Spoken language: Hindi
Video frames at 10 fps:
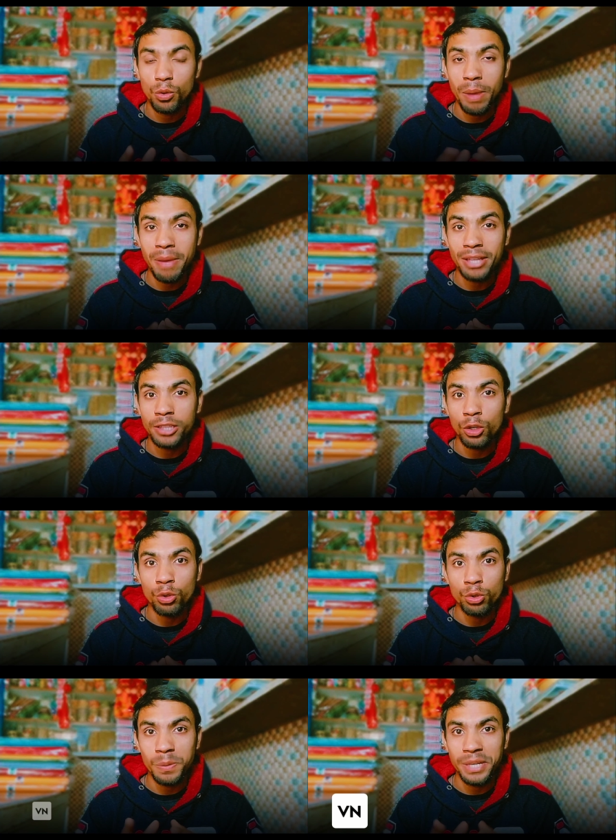तो मैं बात
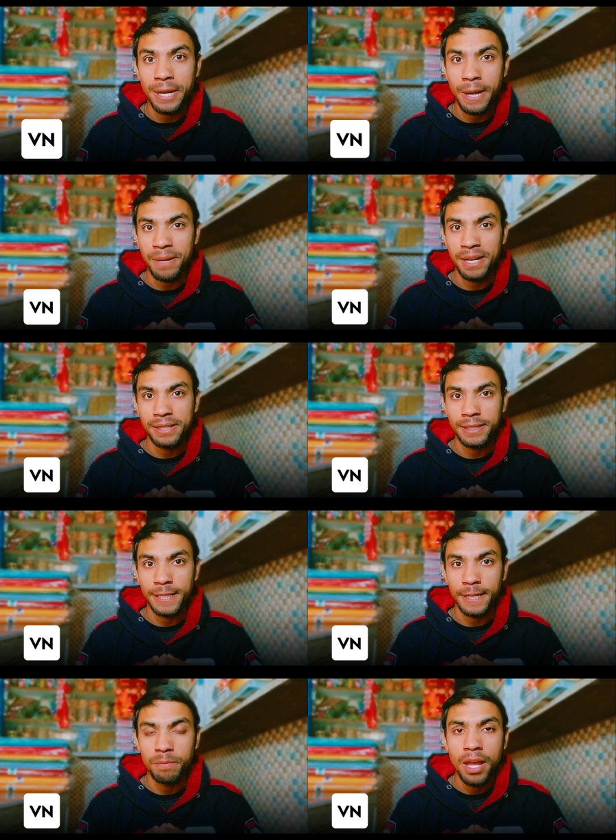करूँ दोस्तों बी एन
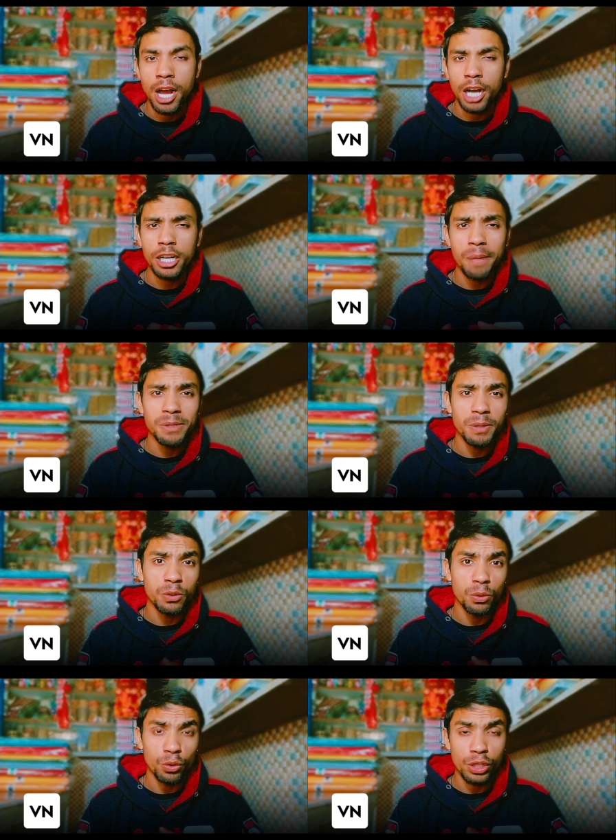एप्लीकेशन की अगर आप इस
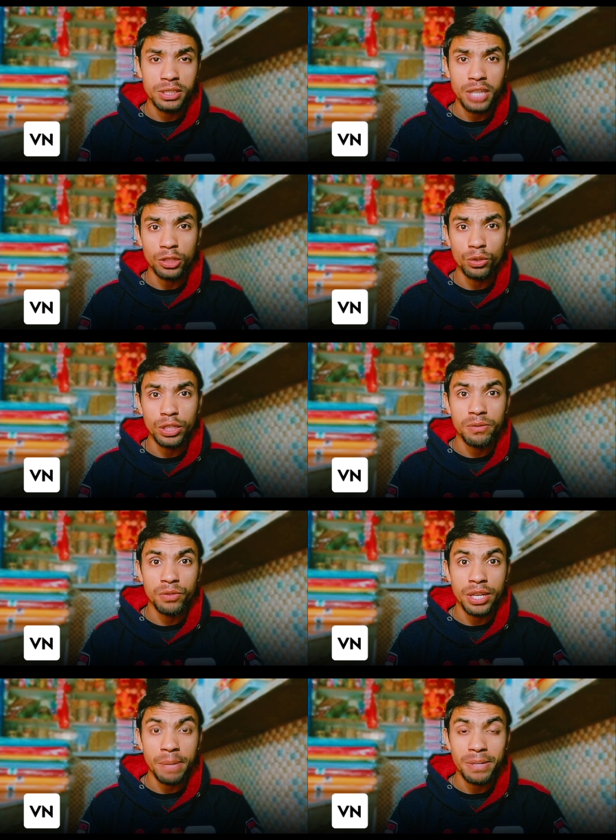पर ट्यूटोरियल चाहते हो कि
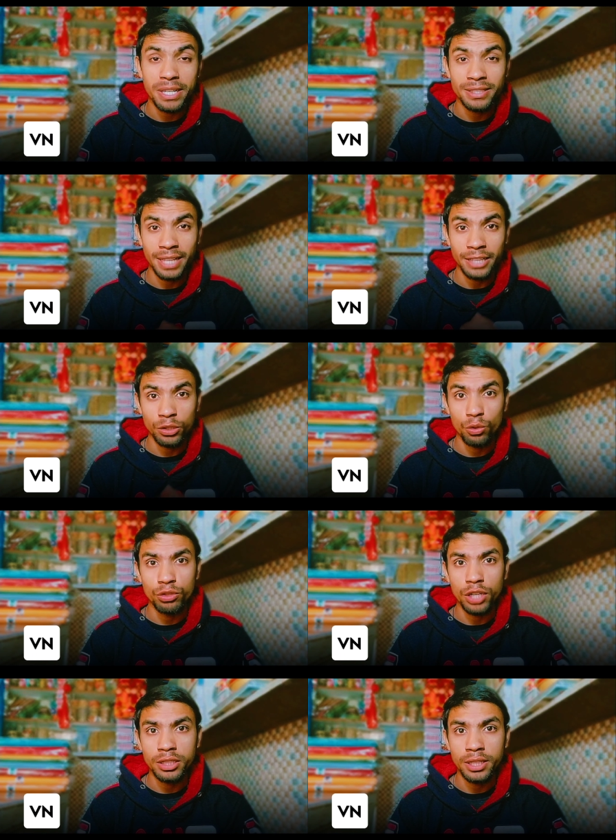बी एन एप्लीकेशन कैसे
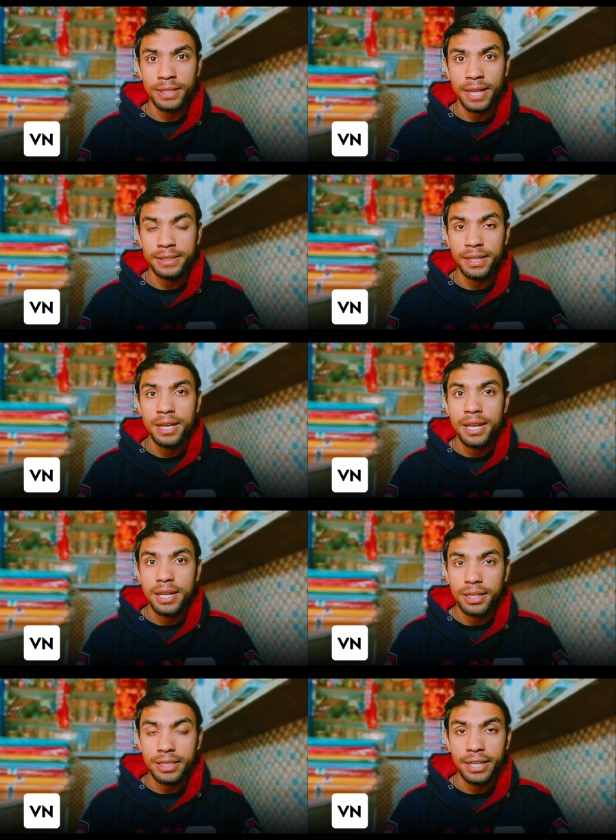यूज करते हैं कैसे
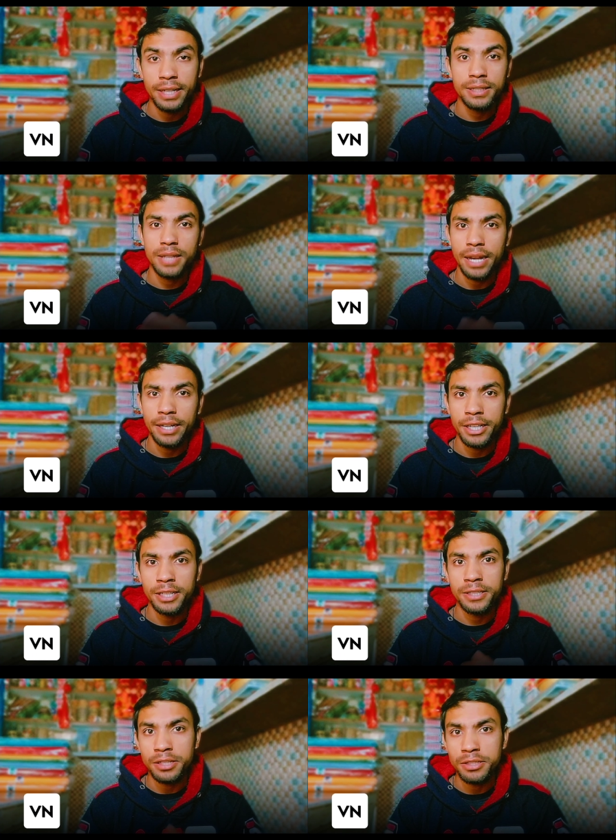कलर ग्रेड
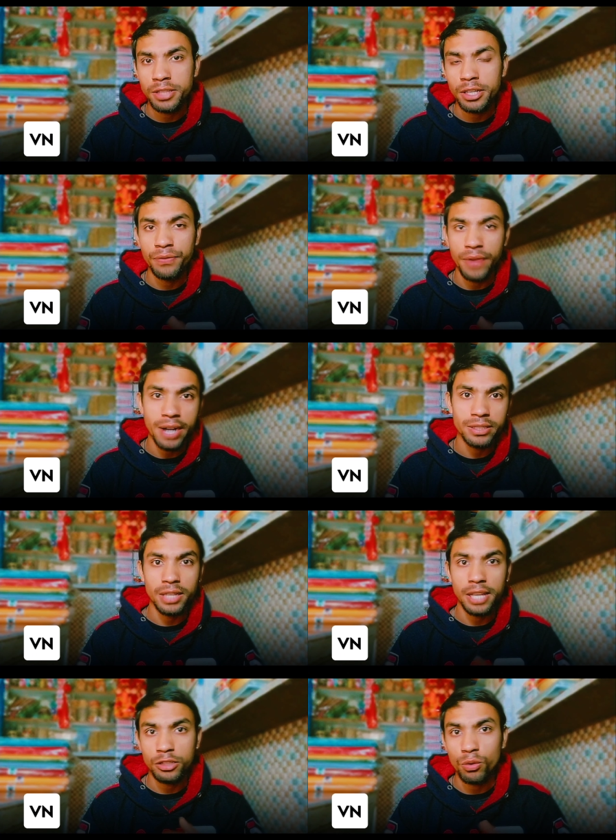एडिटिंग ट्रांजिशन
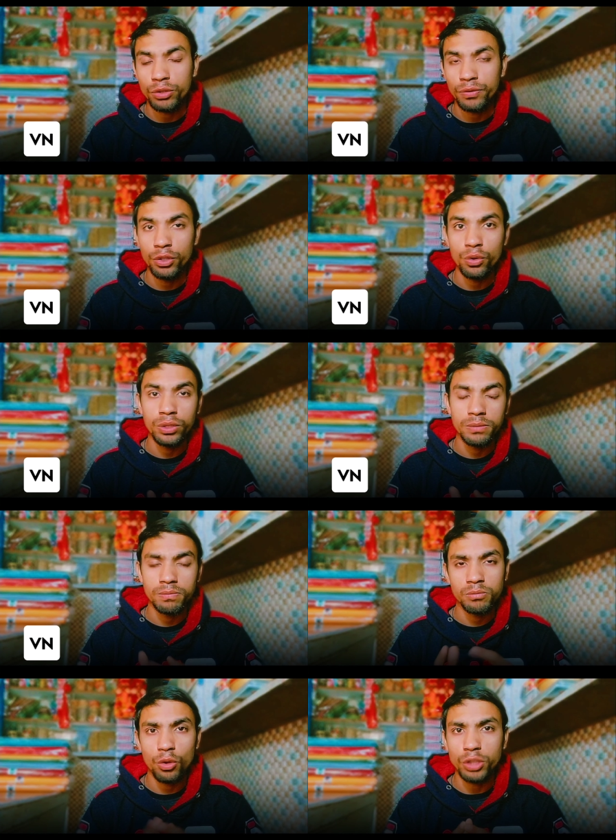इफेक्ट्स कैसे सोर्स वीडियो
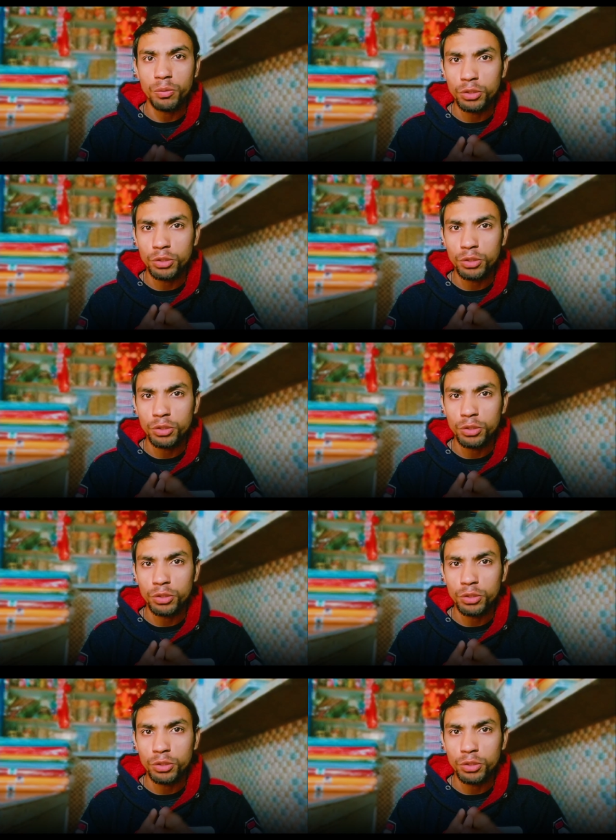तो